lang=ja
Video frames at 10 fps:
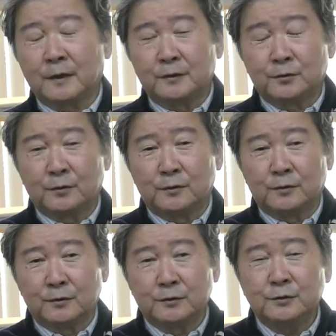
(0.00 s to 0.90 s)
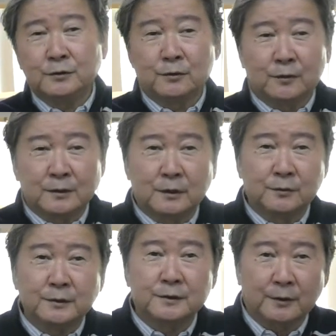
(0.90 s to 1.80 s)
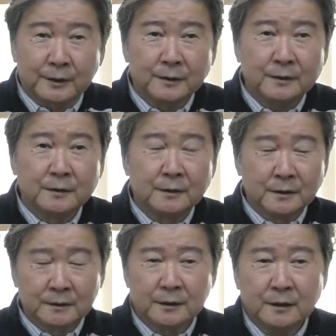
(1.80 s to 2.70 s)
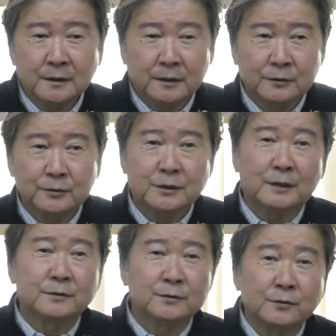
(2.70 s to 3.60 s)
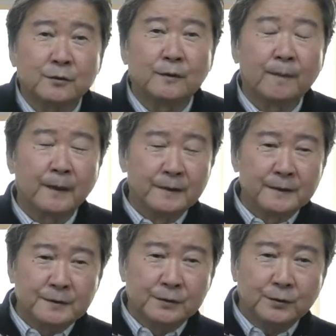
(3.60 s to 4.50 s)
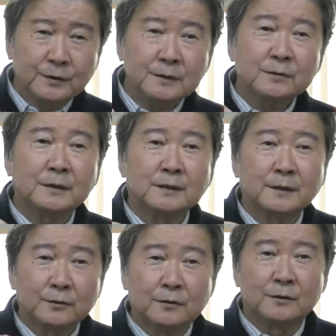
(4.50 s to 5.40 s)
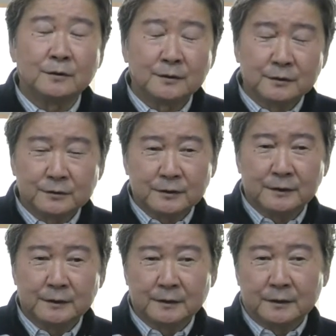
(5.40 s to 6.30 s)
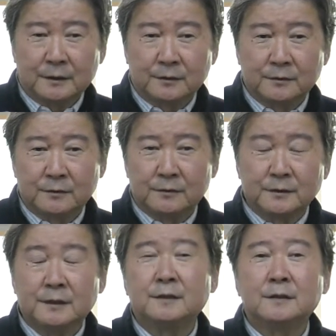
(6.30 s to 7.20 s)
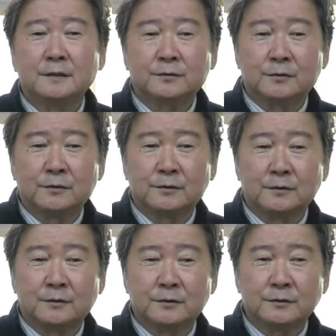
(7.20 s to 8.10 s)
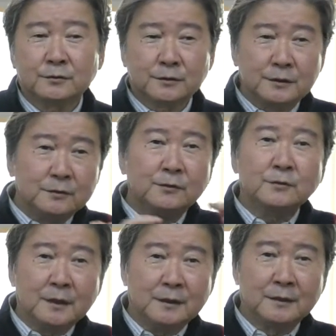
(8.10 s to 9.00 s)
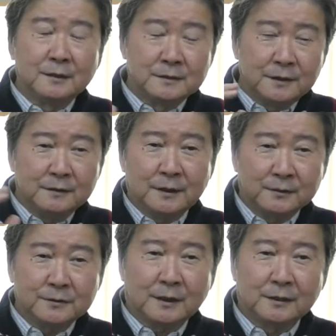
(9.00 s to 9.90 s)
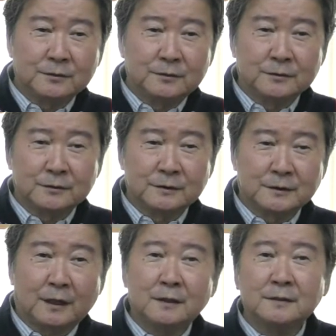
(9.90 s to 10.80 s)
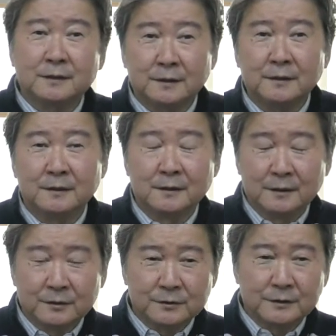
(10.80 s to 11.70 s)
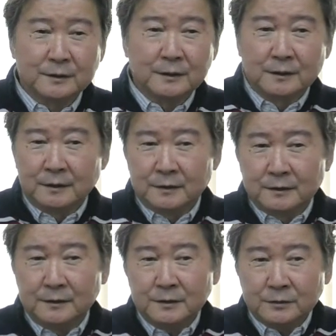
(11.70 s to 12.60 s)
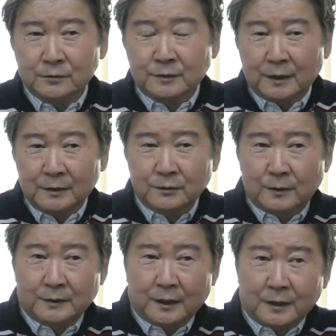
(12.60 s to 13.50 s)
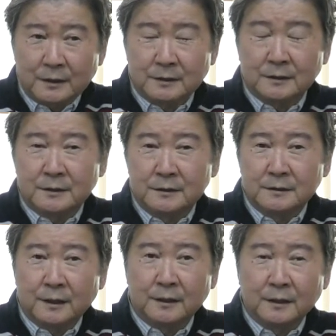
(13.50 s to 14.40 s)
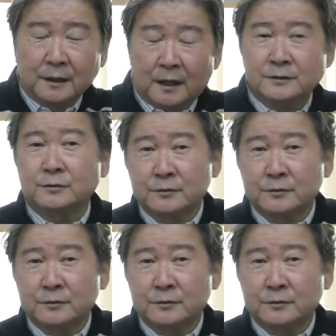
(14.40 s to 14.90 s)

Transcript: えっと、融資の枠が増えてきたわけねで彼らはどうしたかっていうと地方銀行なんだけど要するにあのねえっとちょっと銀行のね全体のさルールに逆らってね要するに、えー、リスクの高いとこは高い金利で貸すっ